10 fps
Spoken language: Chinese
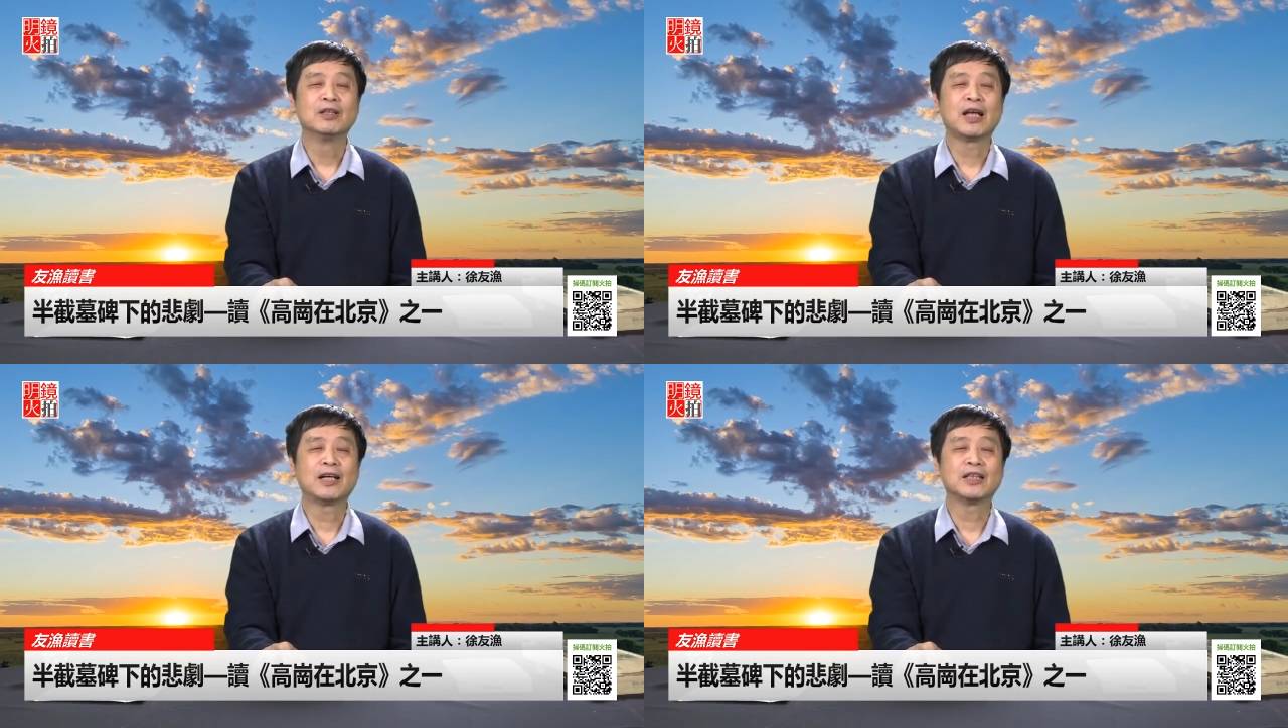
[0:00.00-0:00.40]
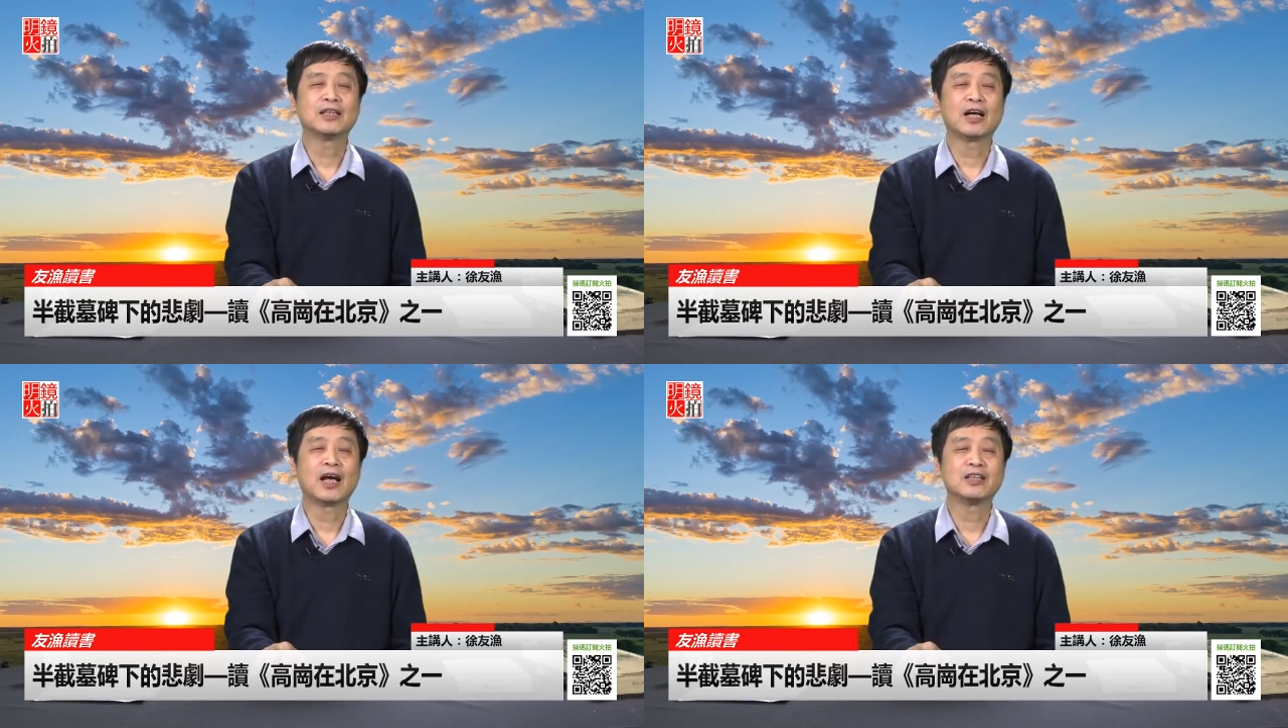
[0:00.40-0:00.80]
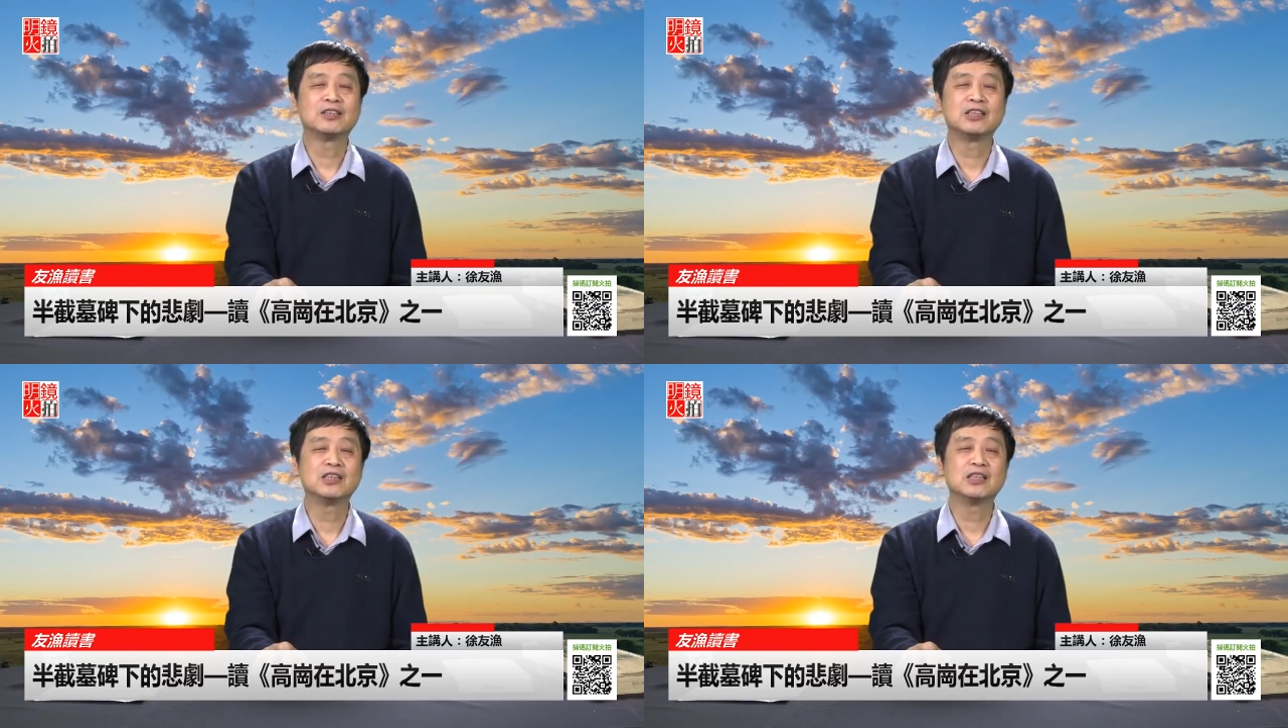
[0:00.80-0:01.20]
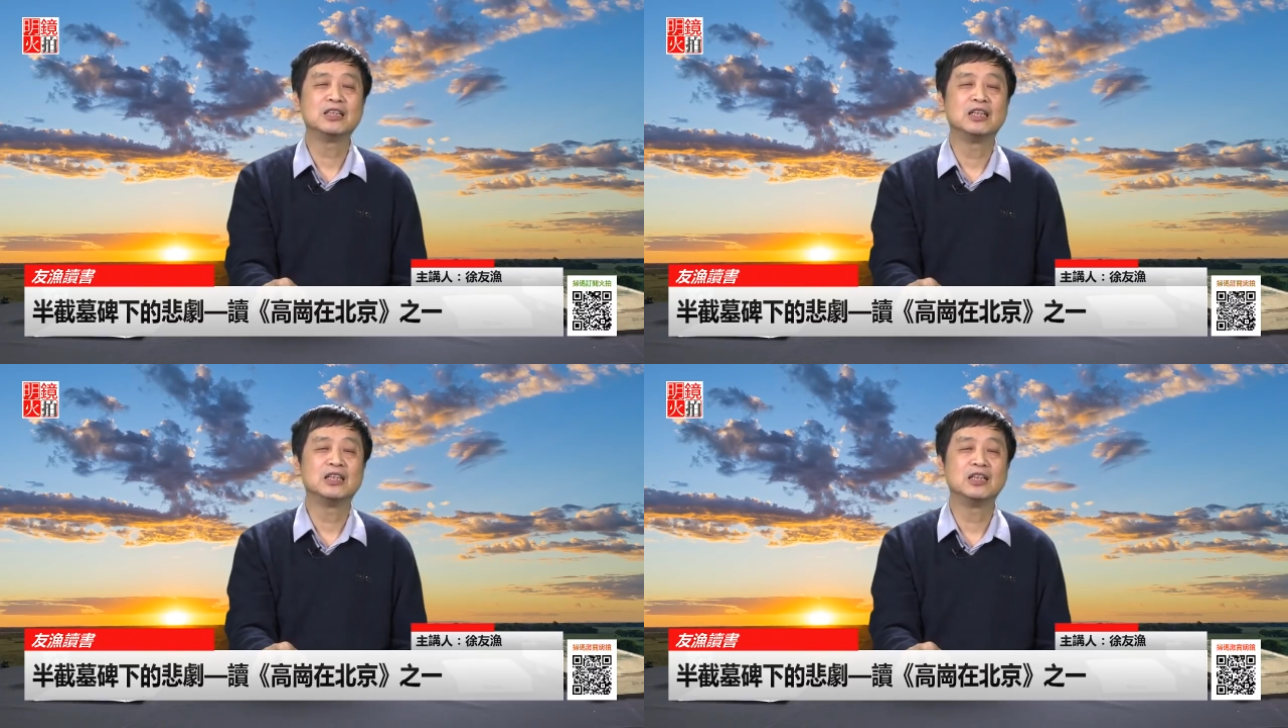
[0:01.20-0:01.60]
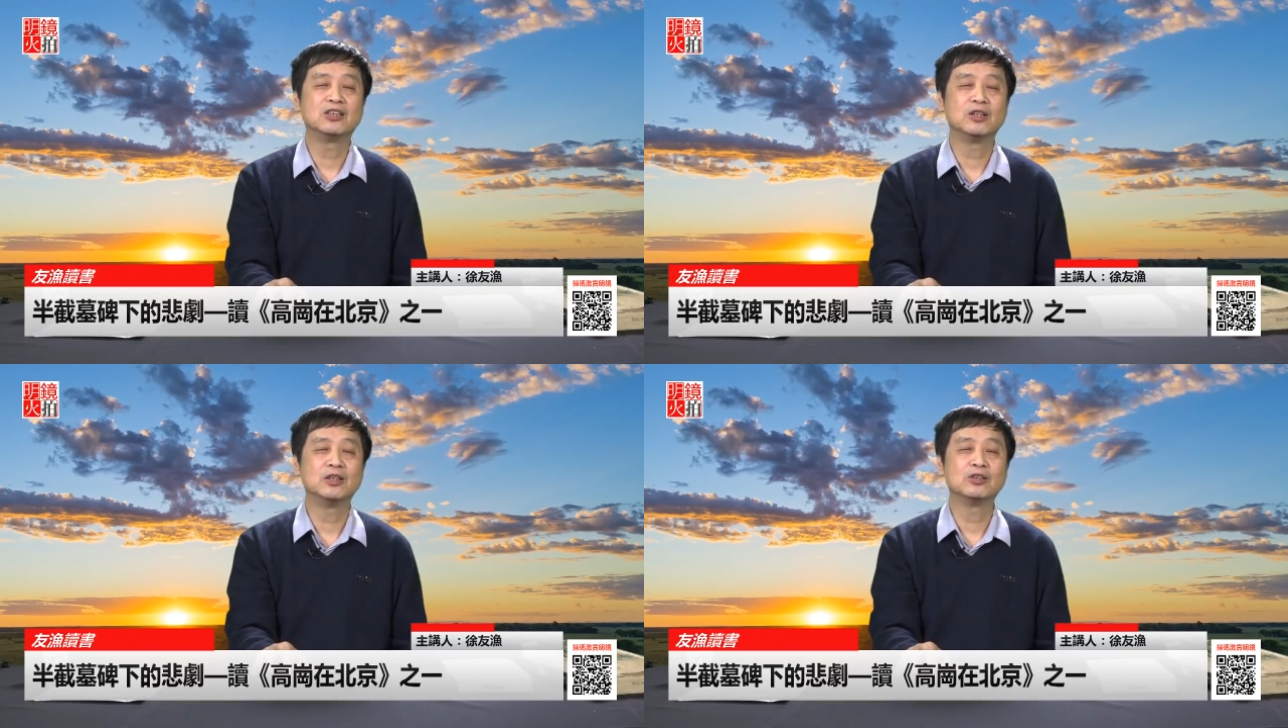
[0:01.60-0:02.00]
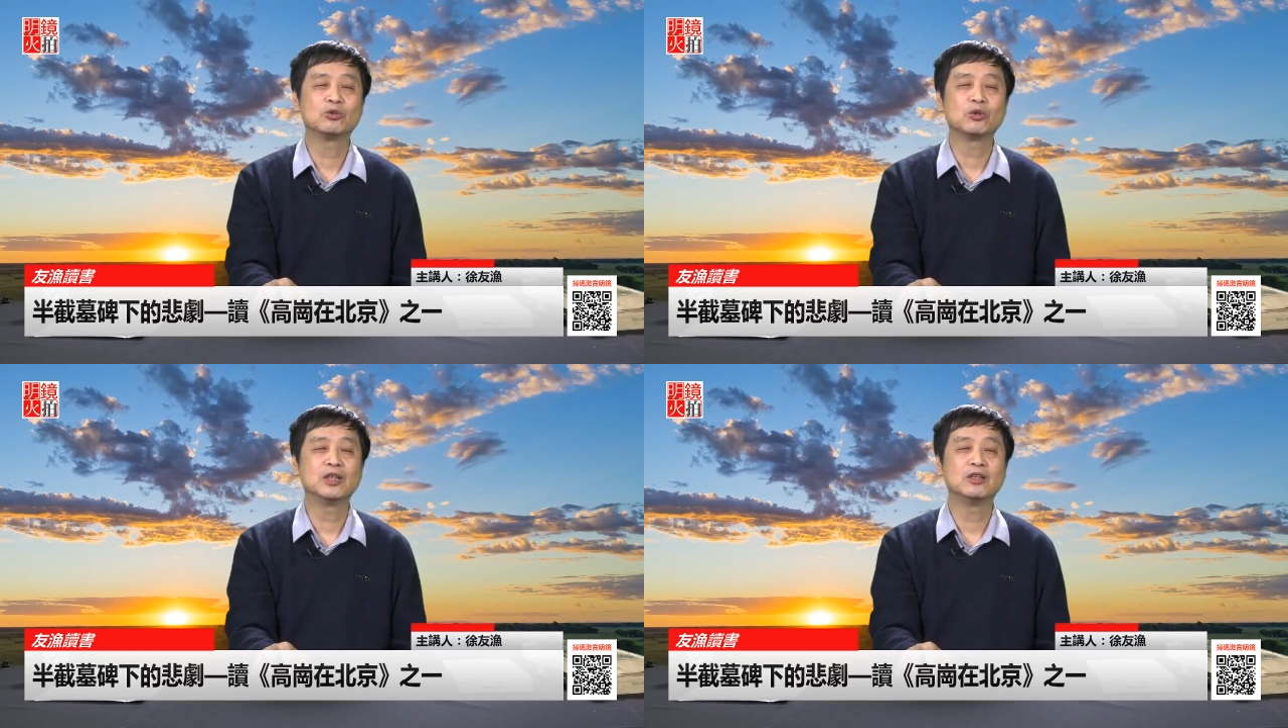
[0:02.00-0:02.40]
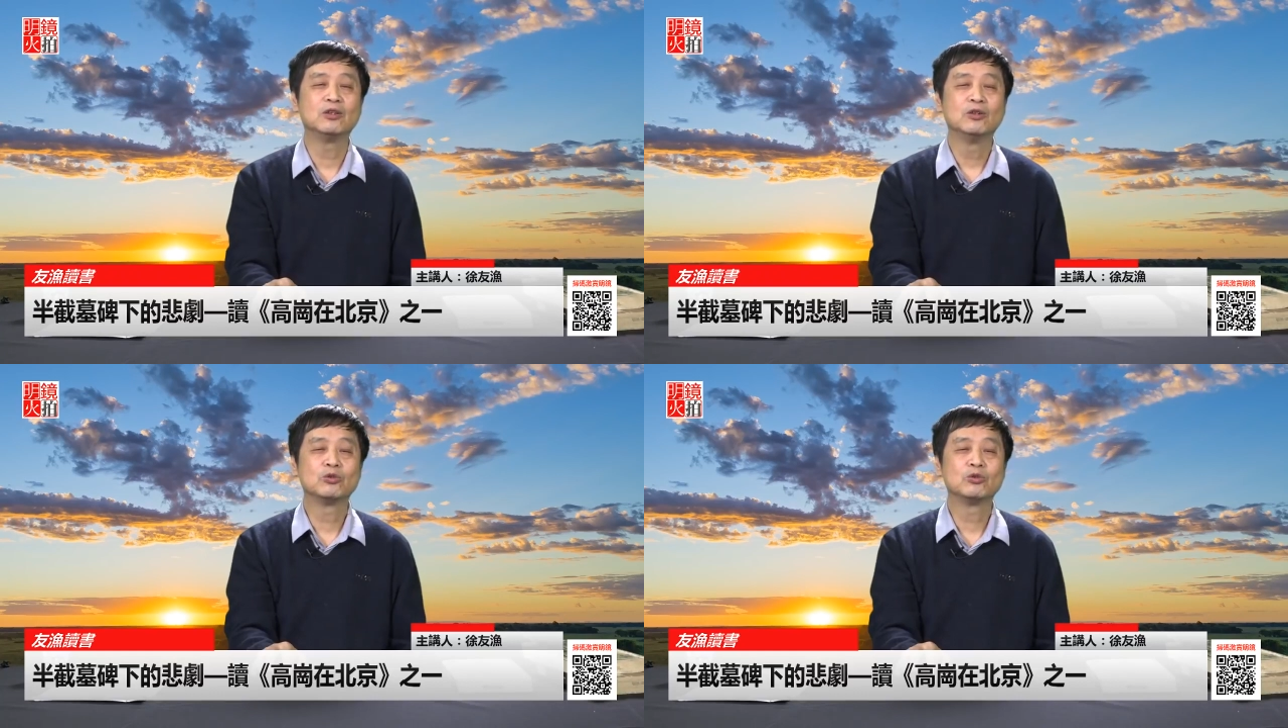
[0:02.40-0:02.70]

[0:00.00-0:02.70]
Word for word: 他等到他的妻子李丽琴睡